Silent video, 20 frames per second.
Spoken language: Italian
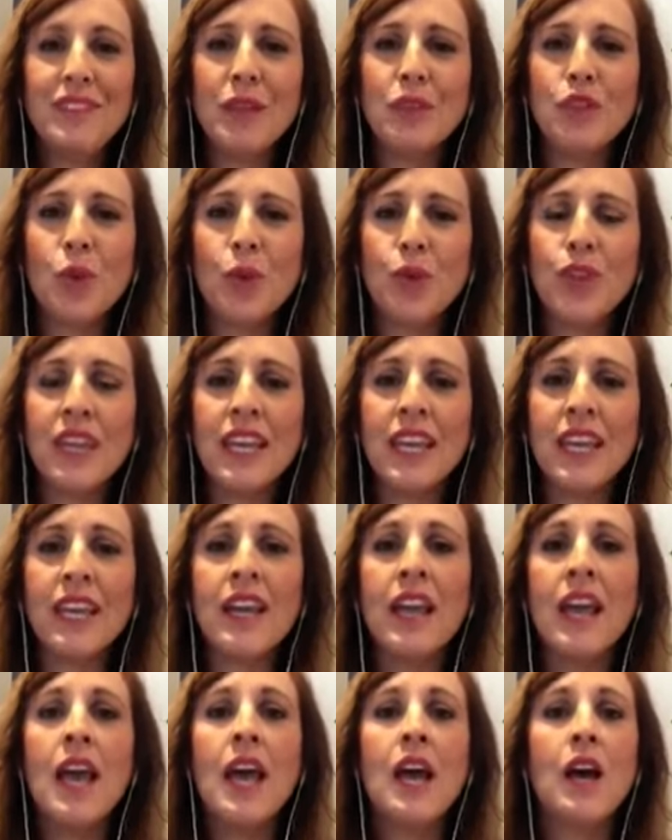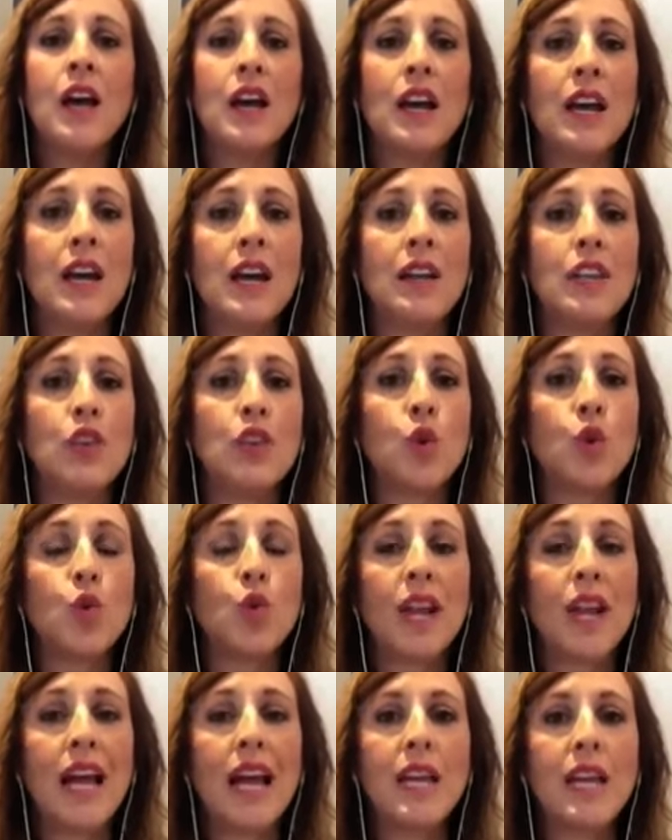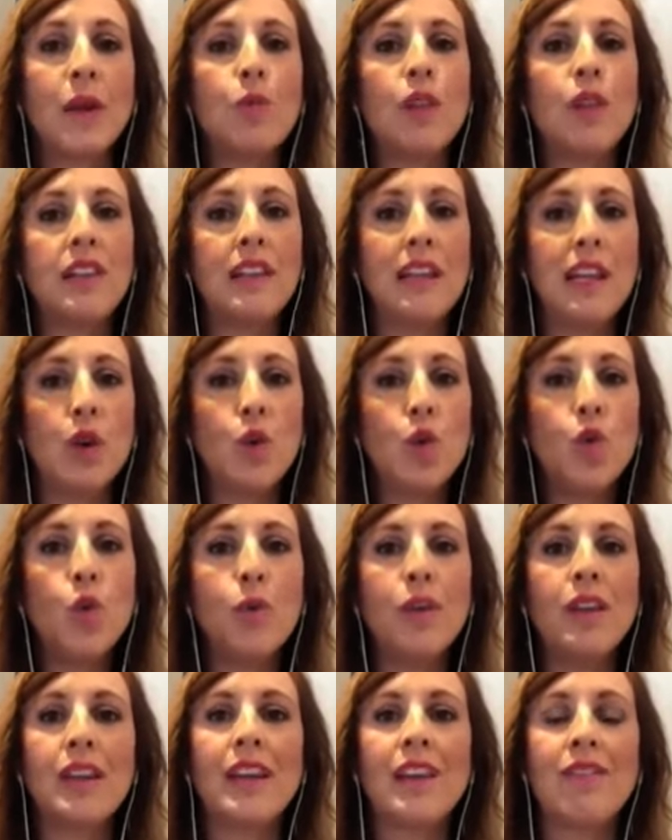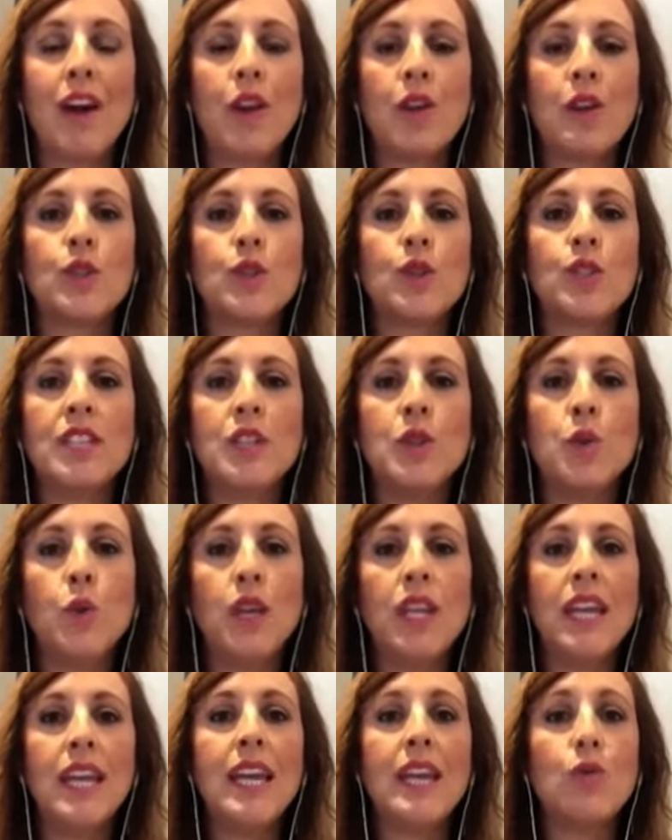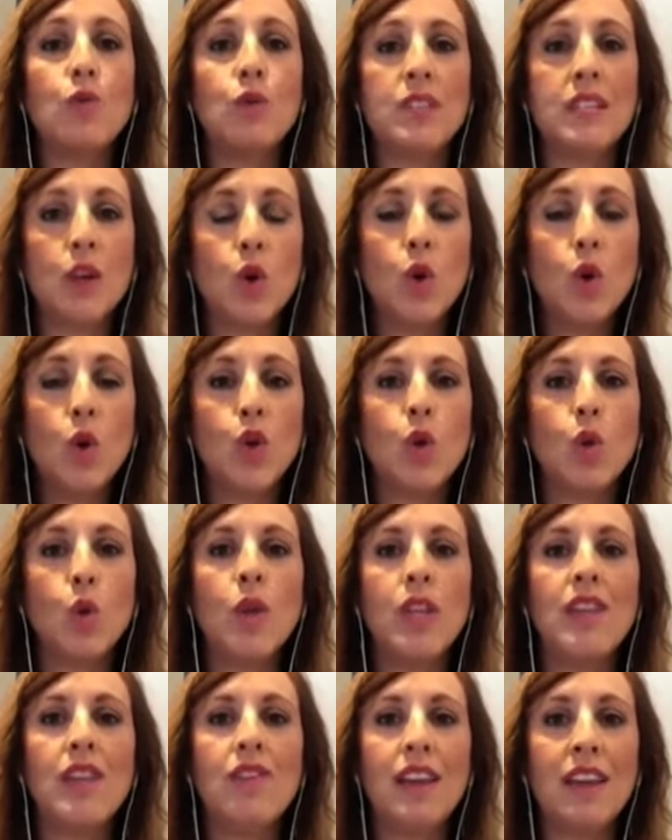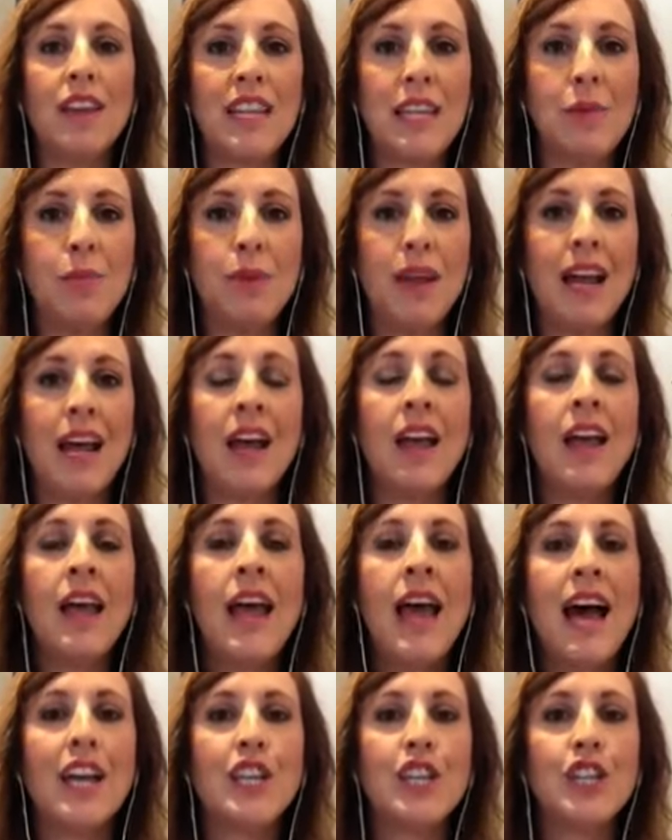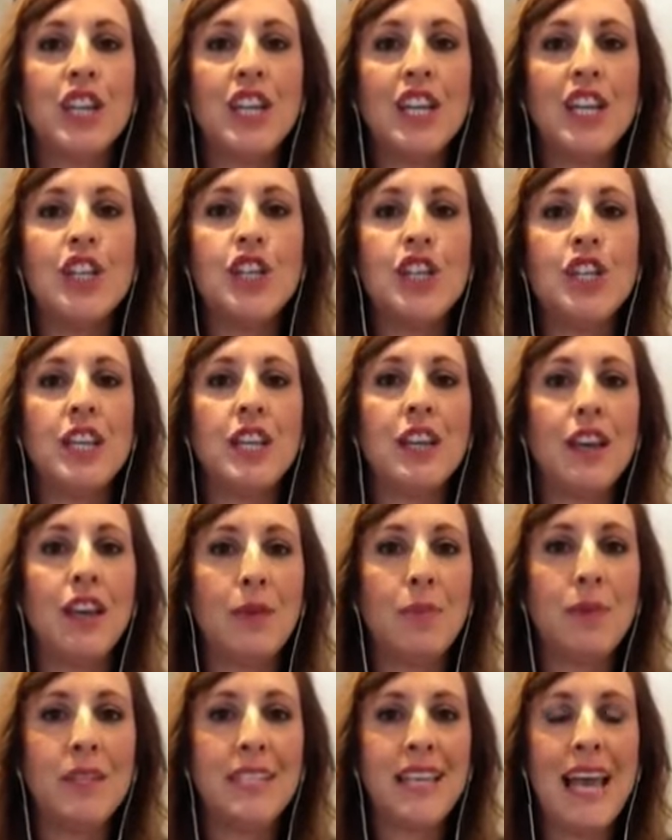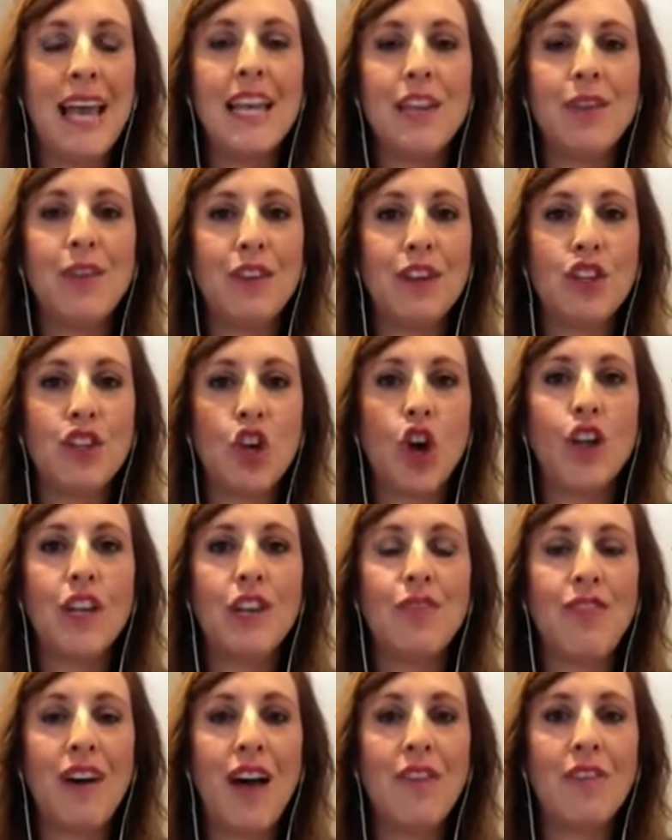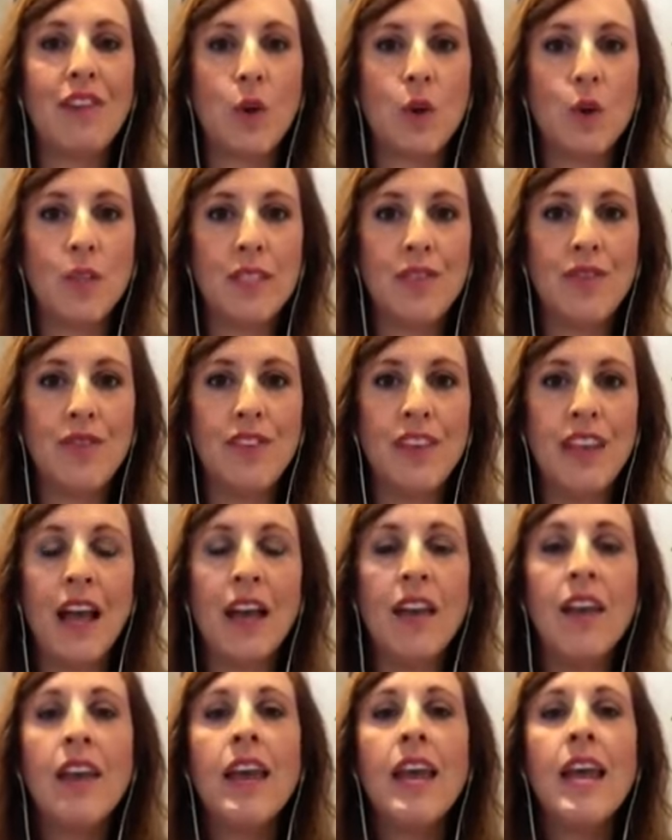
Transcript: Dopodiché eh, introdurre anche molti legumi che vanno a sostituire un secondo, quindi via libera a ceci, eh, piselli, fagioli, fave e così via.